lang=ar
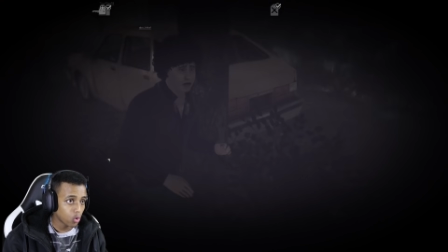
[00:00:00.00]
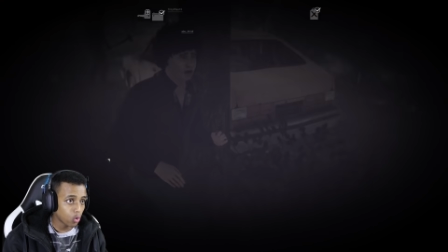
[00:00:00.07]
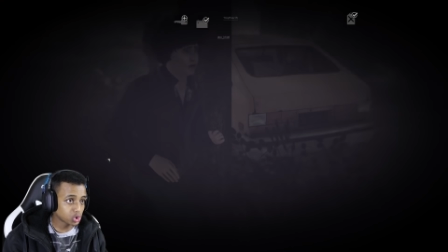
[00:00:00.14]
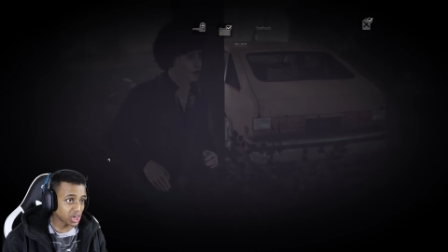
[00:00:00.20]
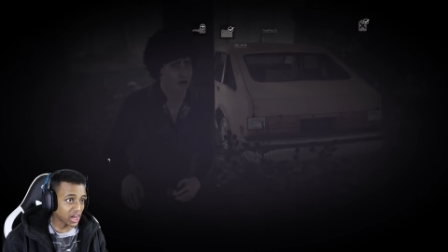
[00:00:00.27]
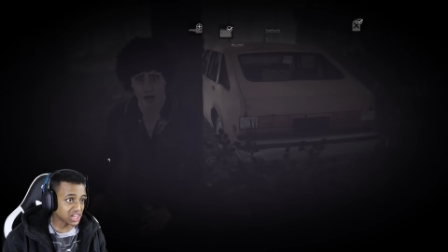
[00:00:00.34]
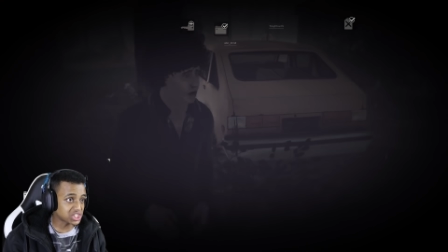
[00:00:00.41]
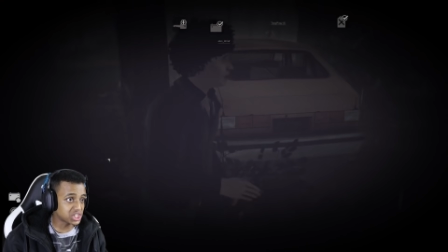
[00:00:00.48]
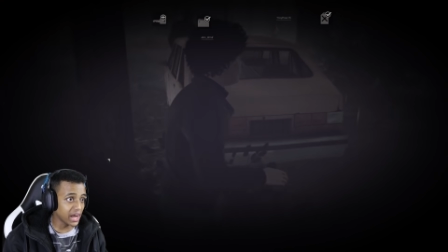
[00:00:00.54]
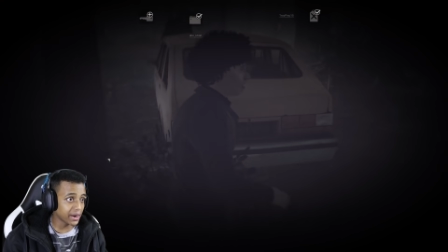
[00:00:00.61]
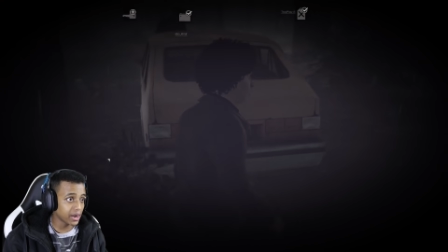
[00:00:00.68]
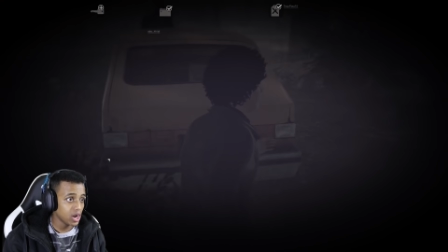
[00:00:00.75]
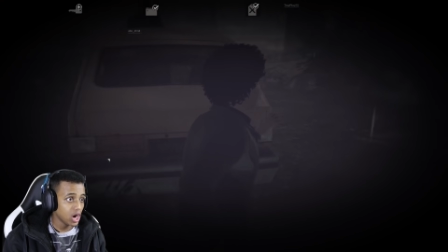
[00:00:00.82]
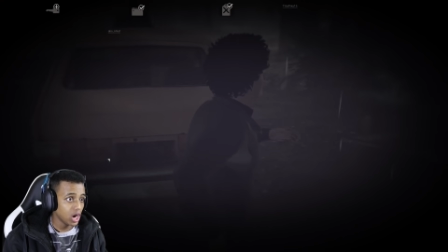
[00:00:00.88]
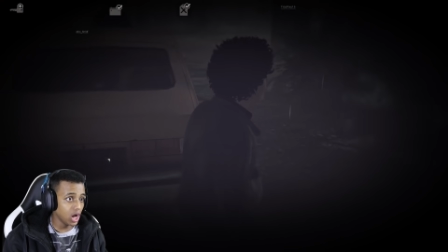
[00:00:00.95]
وشغل
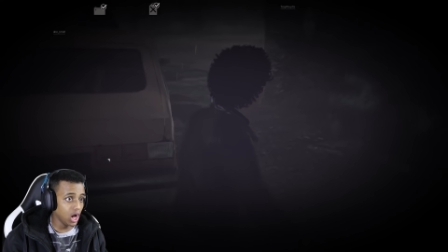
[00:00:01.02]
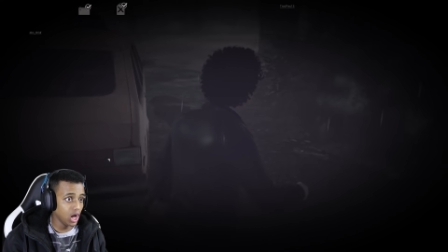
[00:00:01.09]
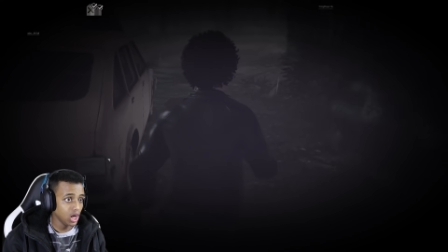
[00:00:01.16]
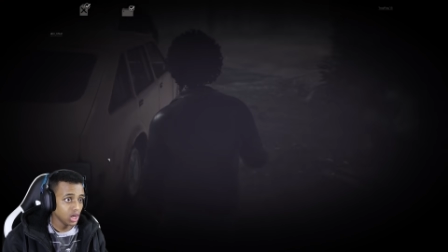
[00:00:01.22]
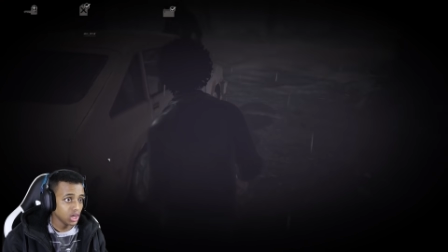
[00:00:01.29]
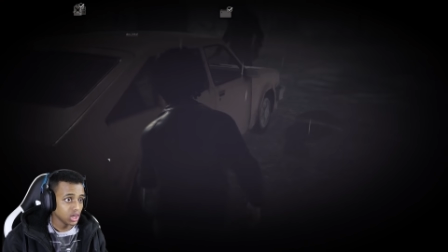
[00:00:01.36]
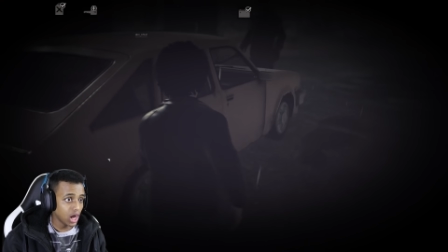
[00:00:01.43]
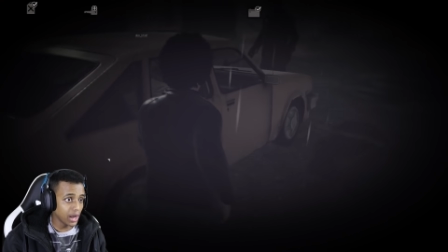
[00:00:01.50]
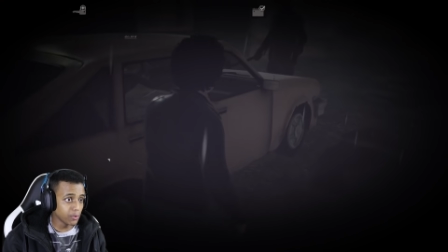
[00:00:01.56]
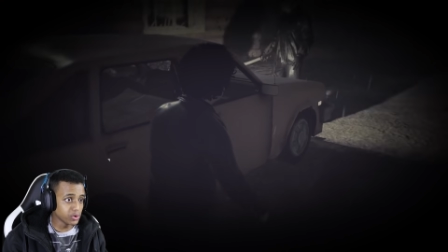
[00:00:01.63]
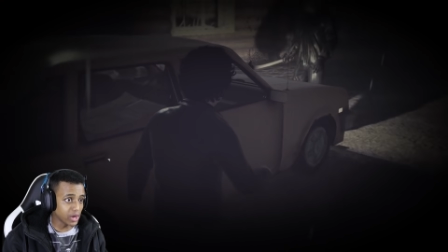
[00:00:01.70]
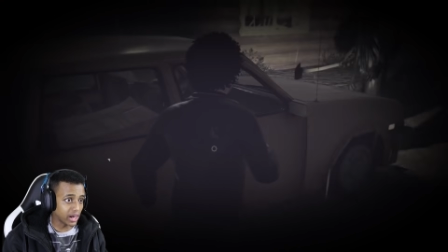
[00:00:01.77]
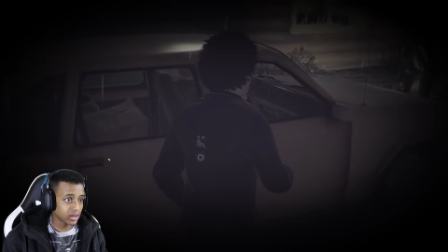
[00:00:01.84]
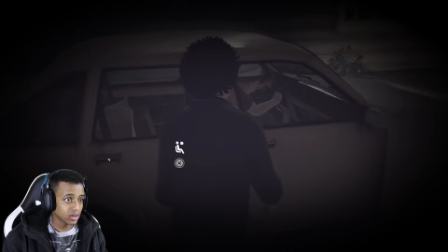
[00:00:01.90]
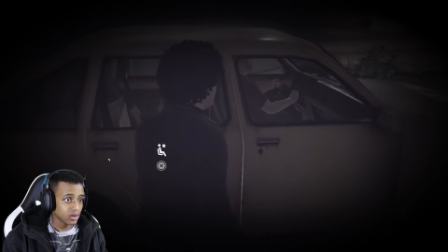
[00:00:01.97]
السياره ها انا
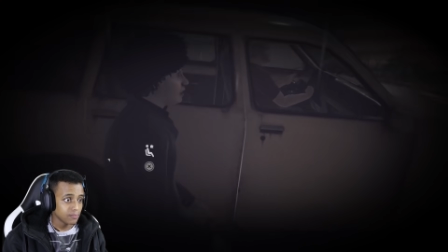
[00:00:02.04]
وياك